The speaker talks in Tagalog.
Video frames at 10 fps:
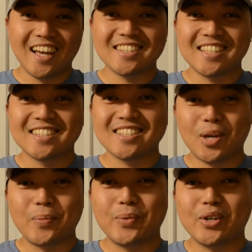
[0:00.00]
license
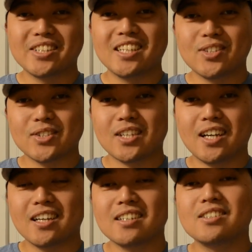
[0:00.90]
number dito
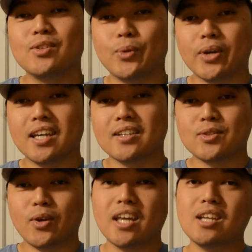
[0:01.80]
sa UK.
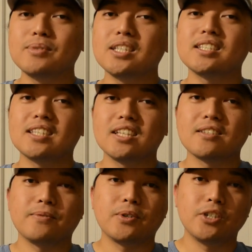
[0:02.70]
So NMC
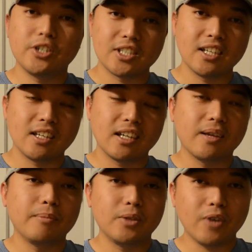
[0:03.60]
stands for Nursing
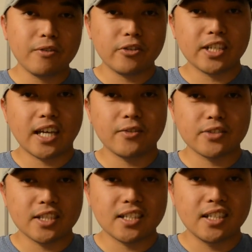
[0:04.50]
Midwifery
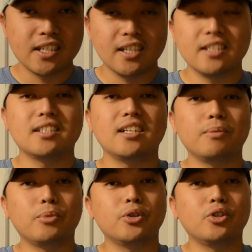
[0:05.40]
Council. Sila
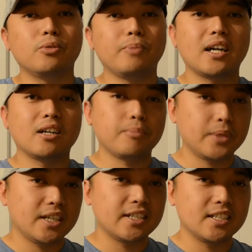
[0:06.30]
po yung parang
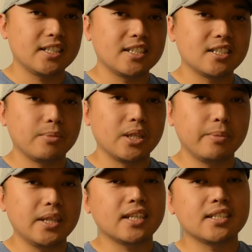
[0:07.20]
PRC dyan sa
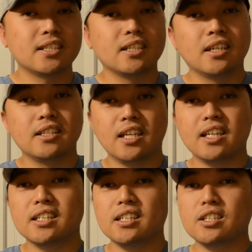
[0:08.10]
Pilipinas na
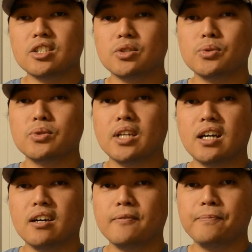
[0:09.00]
nag issue
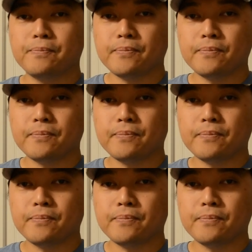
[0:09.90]
ng